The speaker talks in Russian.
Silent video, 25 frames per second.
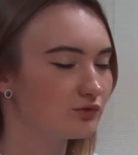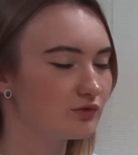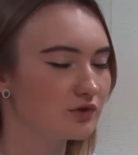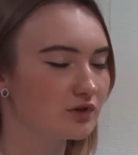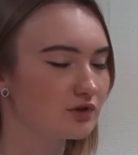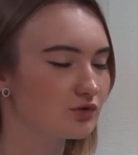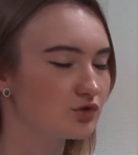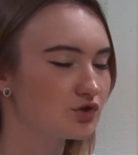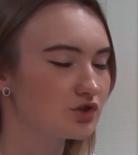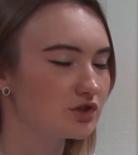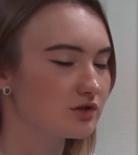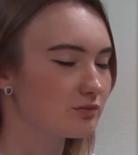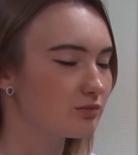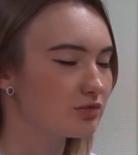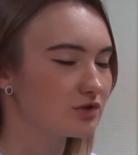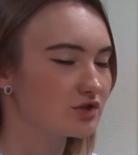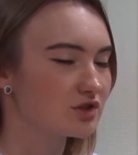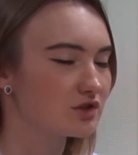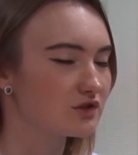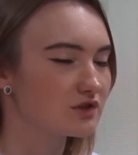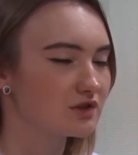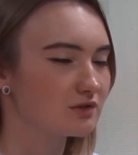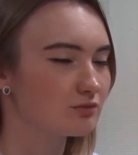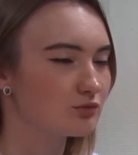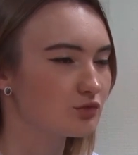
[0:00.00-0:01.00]
выключите,
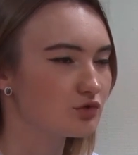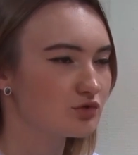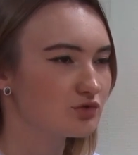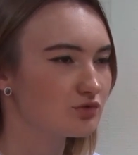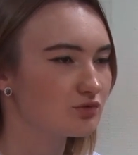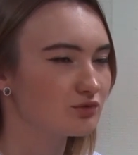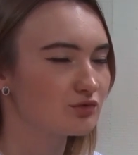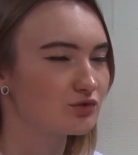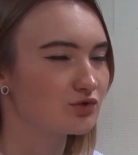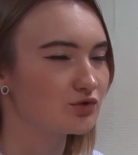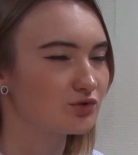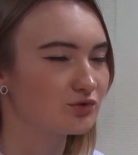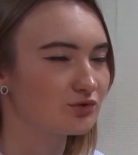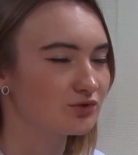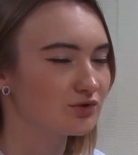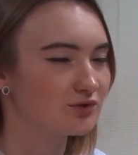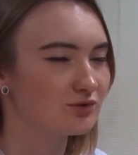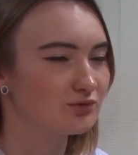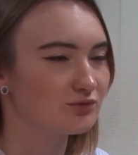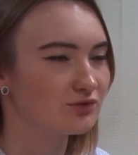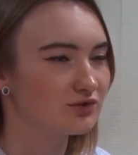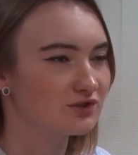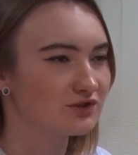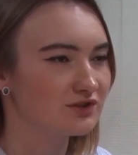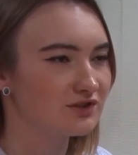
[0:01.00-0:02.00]
пожалуйста, музыку, что эти
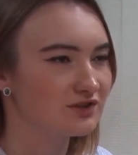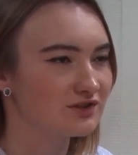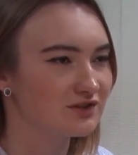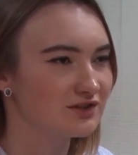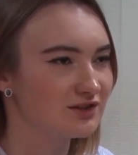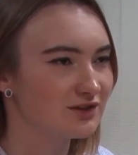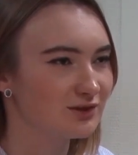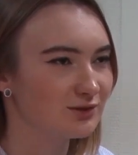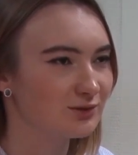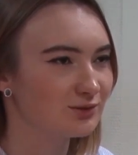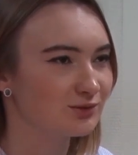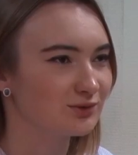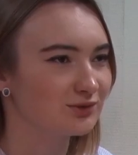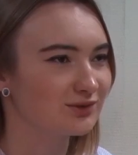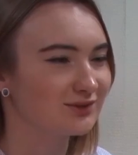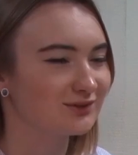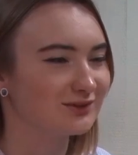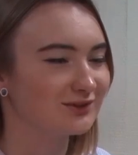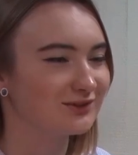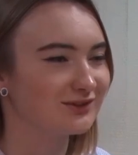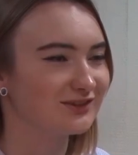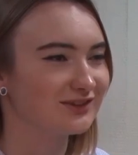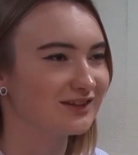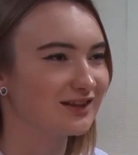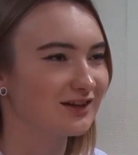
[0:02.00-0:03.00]
люди здесь делают.
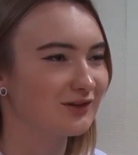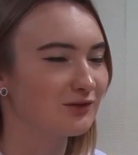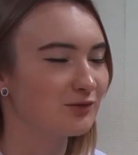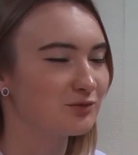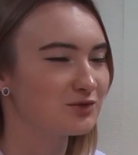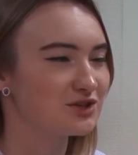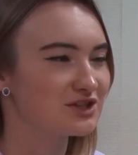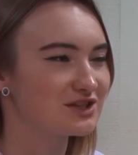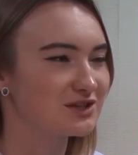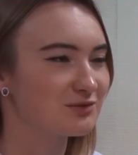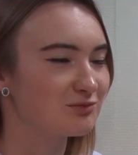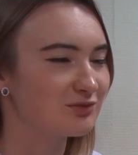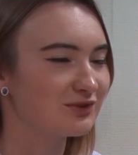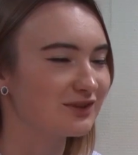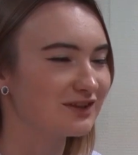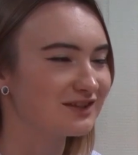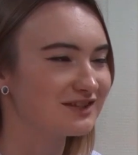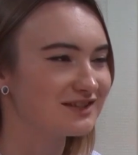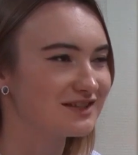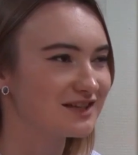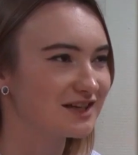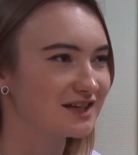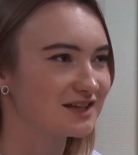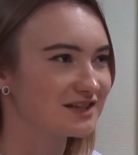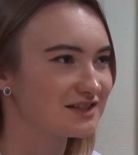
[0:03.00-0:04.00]
И я вообще забыла
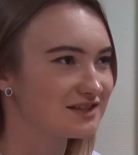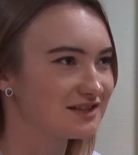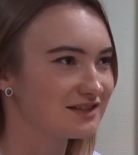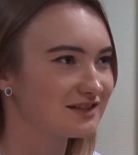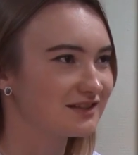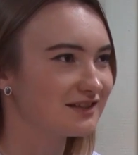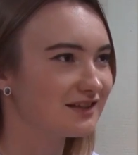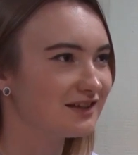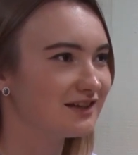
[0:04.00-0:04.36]
текст.